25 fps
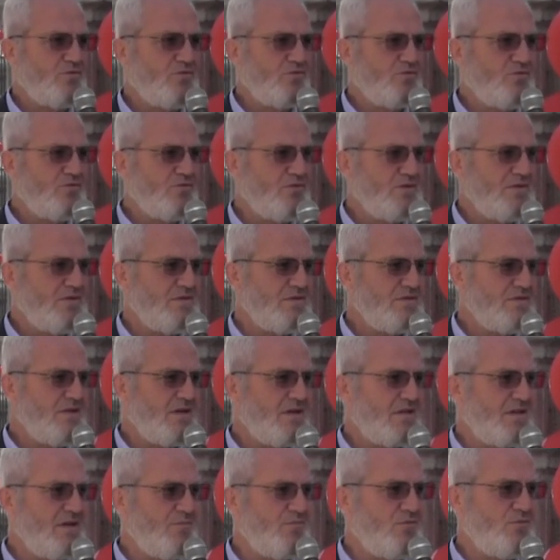bulunduk,
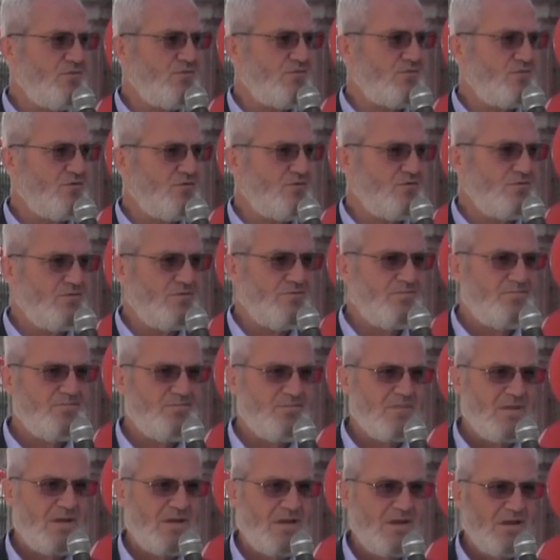istekte bulunduk.
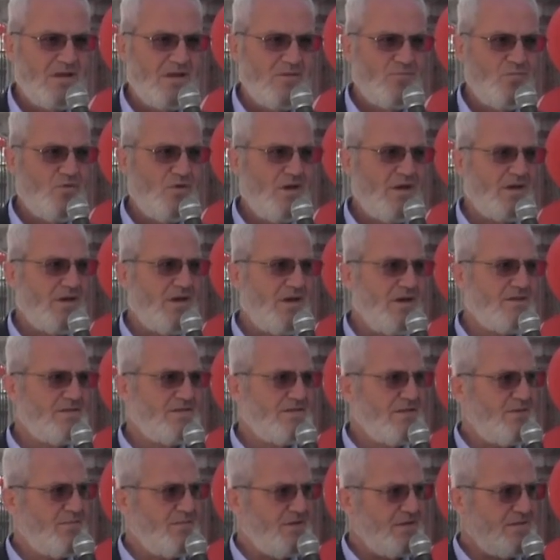Bu
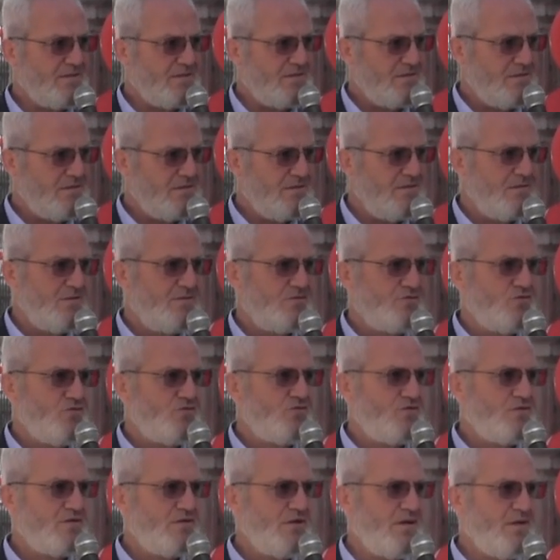araziye bir
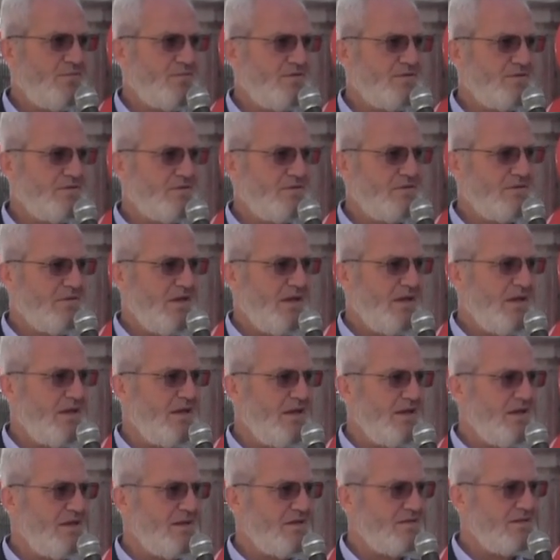çocuklarımızın
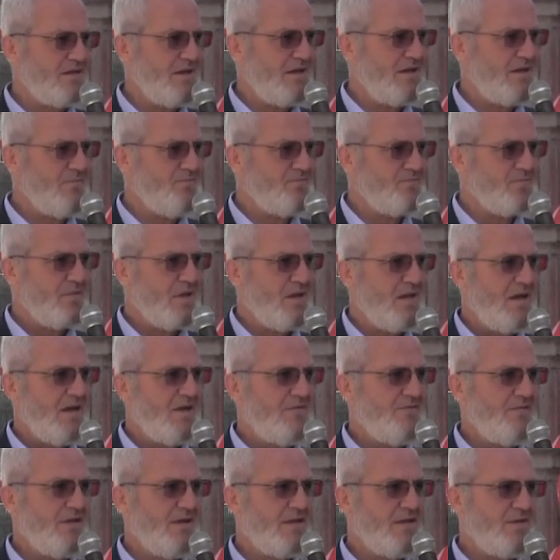eğleneceği,
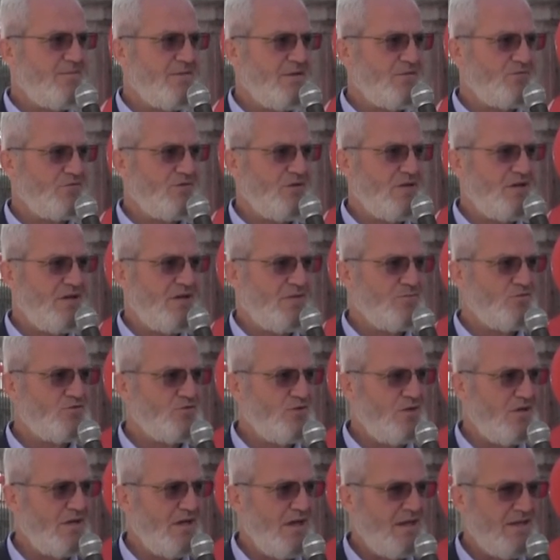efendime söyleyeyim
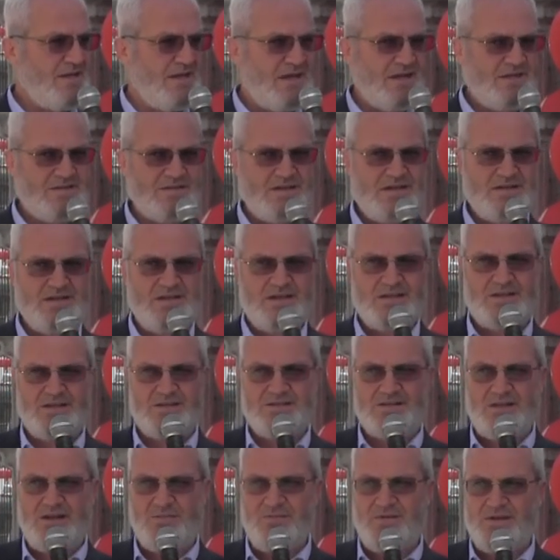şöyle enerjilerini
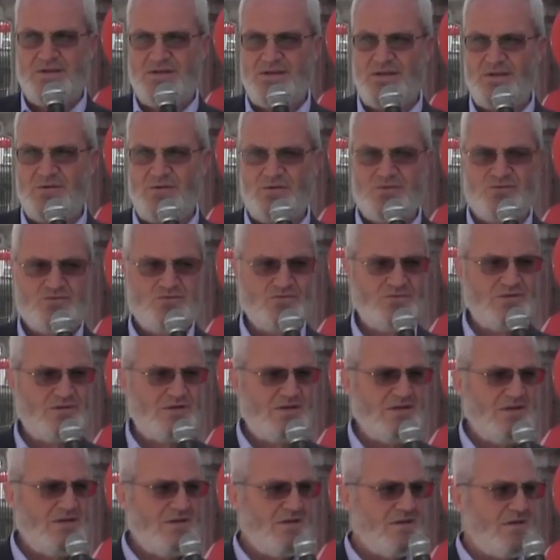atacağı bir yer olsun
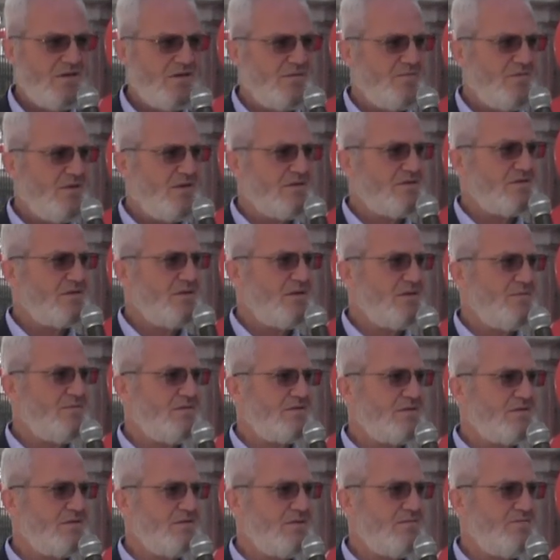diye
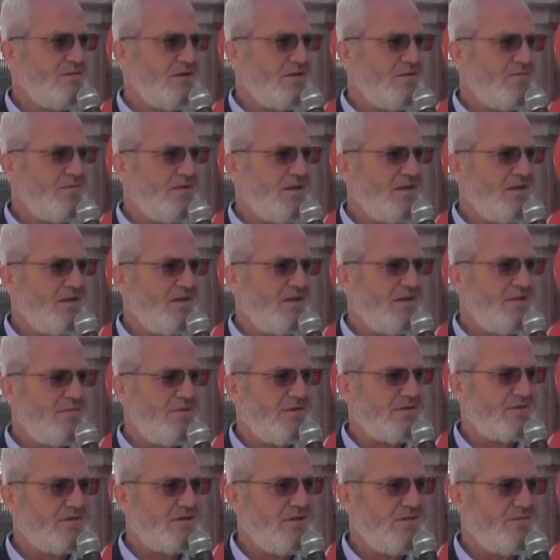başkanımız kırmadı belediye
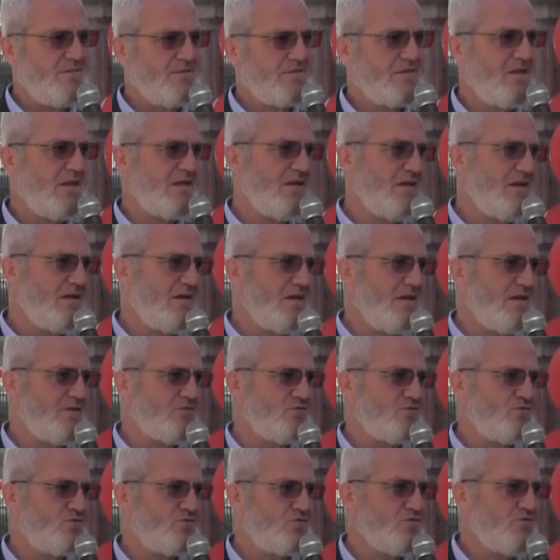başkanımız. Allah
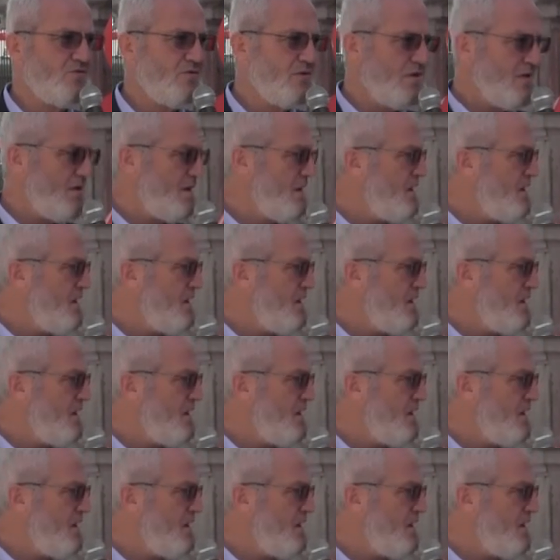razı olsun.